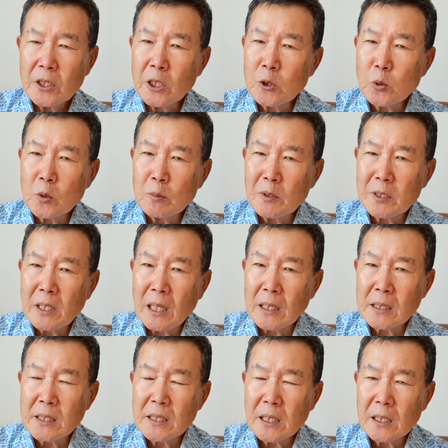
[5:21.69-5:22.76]
예수님을
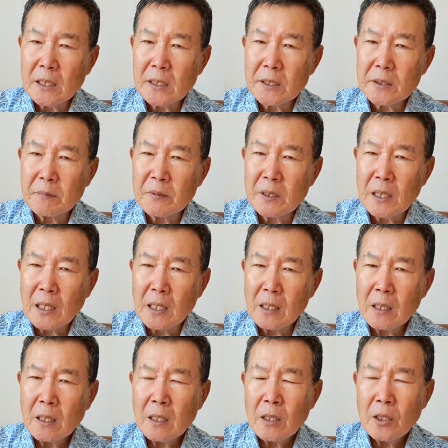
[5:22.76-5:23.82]
따르기 시작했습니다.